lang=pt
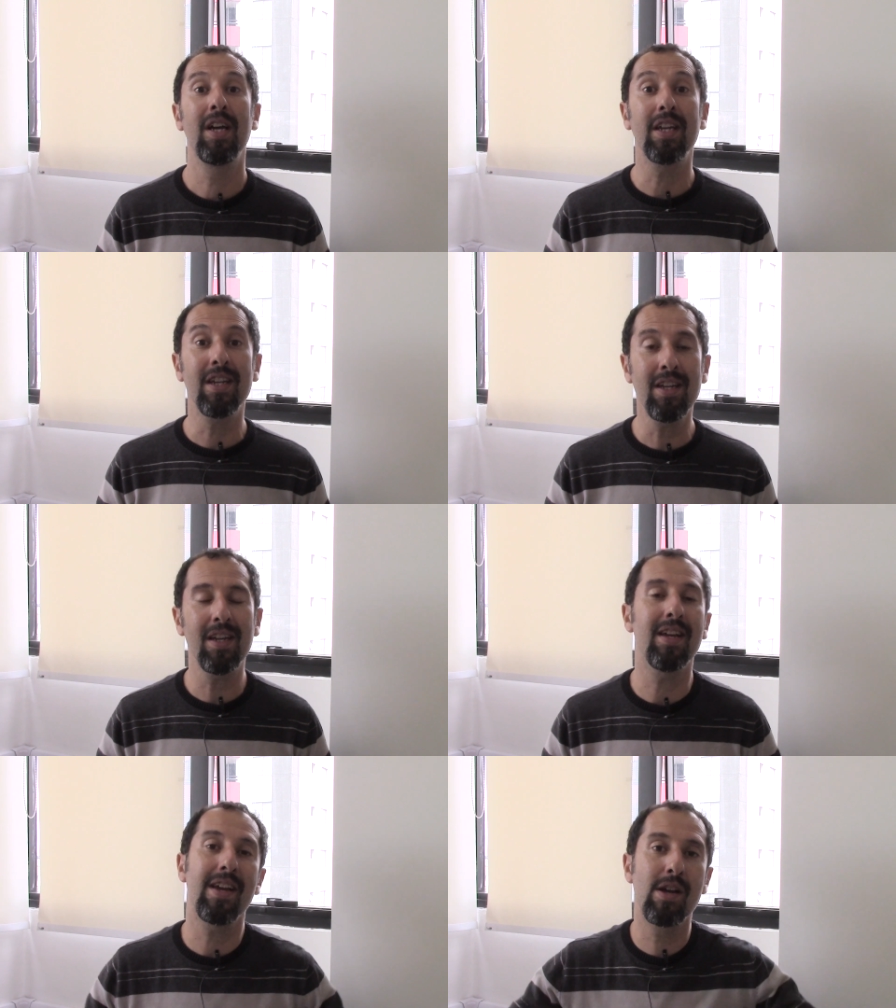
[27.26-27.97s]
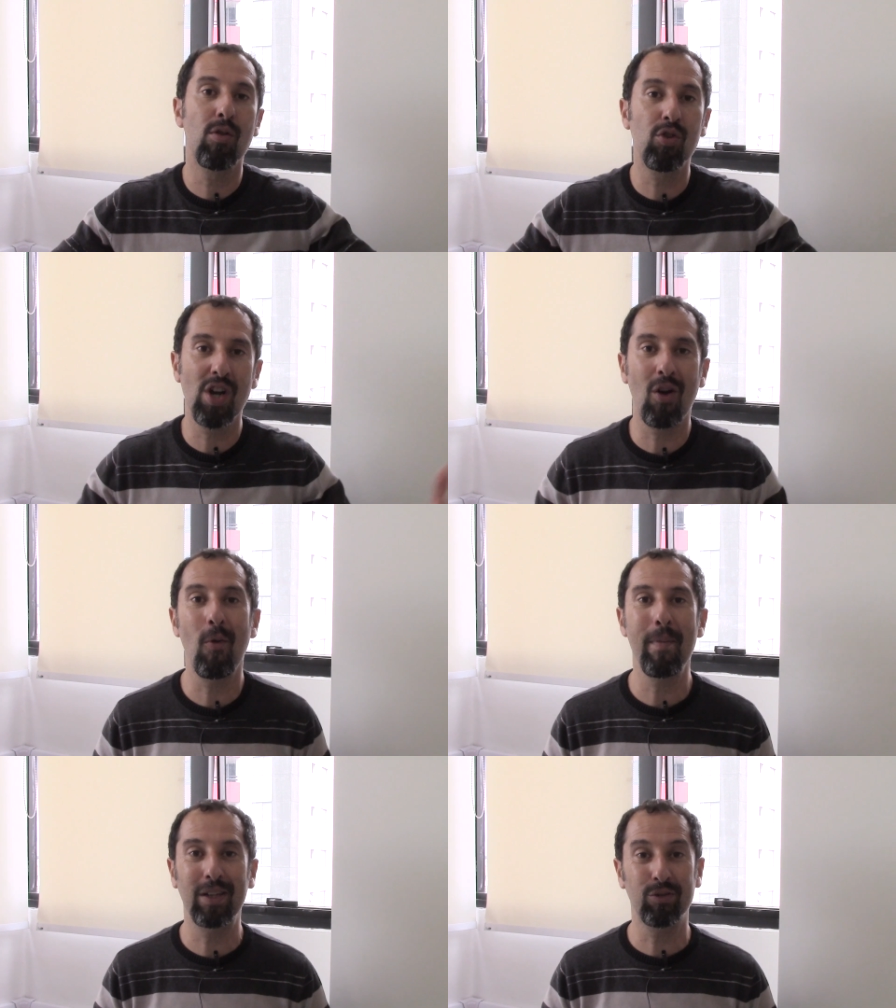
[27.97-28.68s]
E eu já
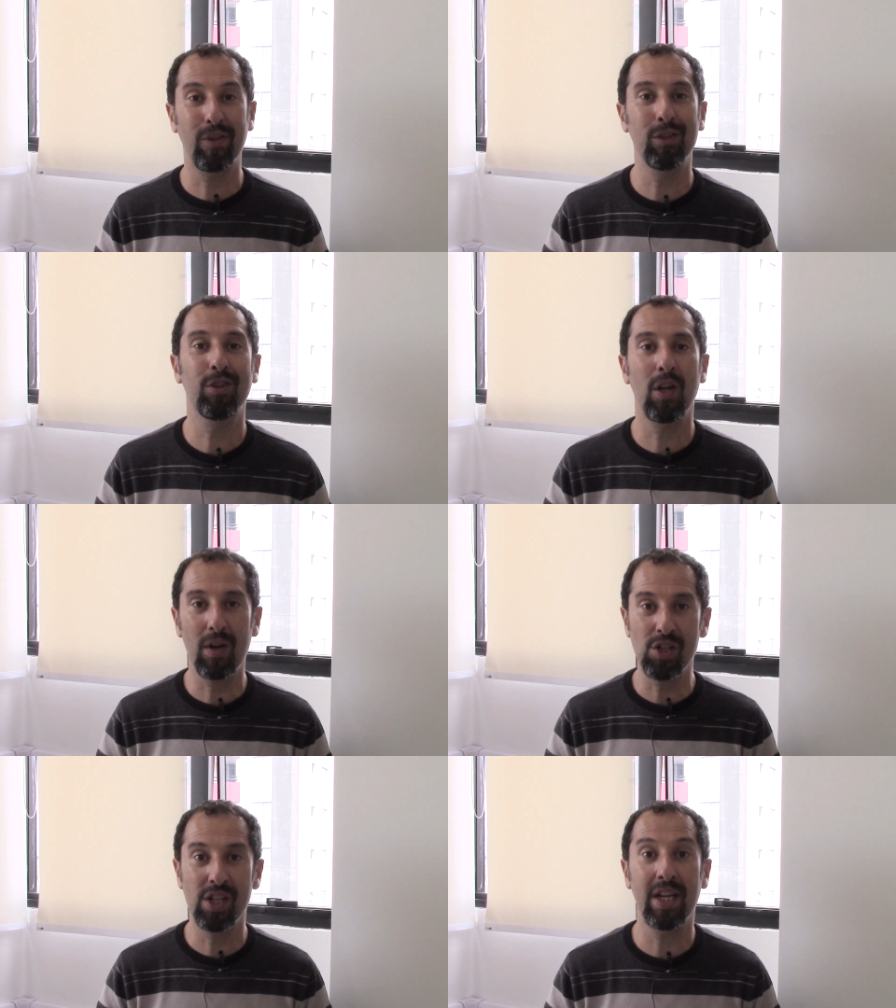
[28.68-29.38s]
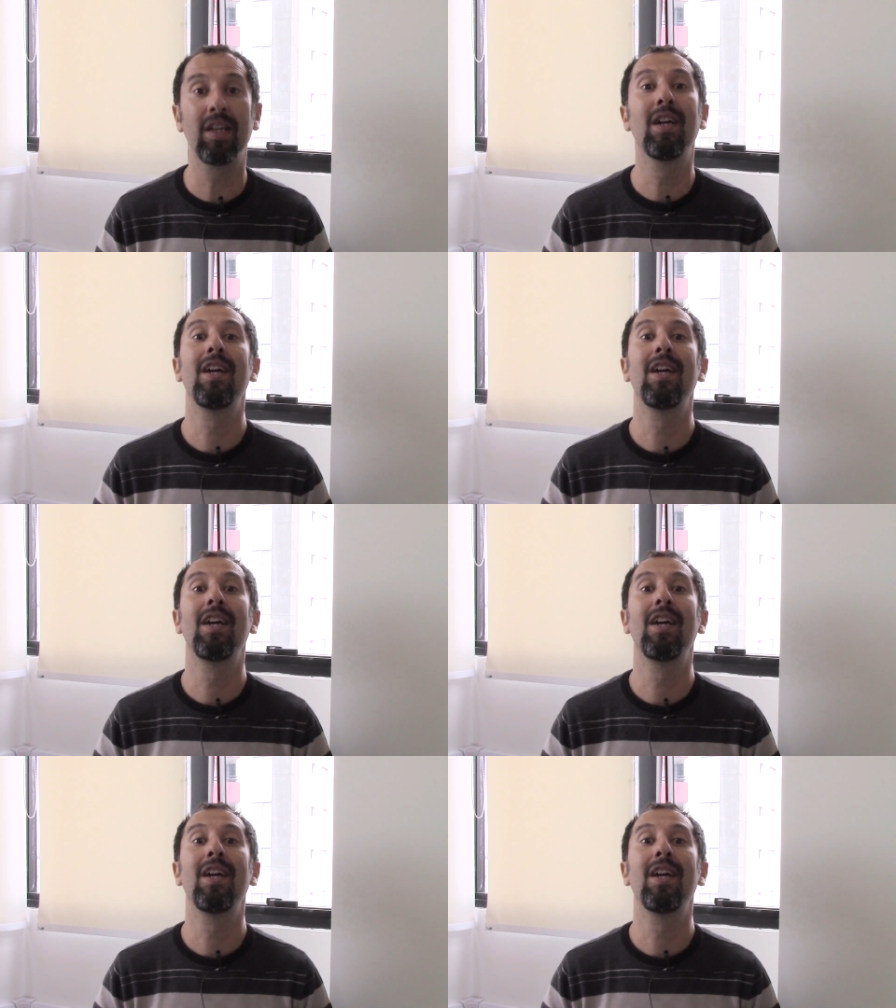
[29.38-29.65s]
começo falando o que eu achei.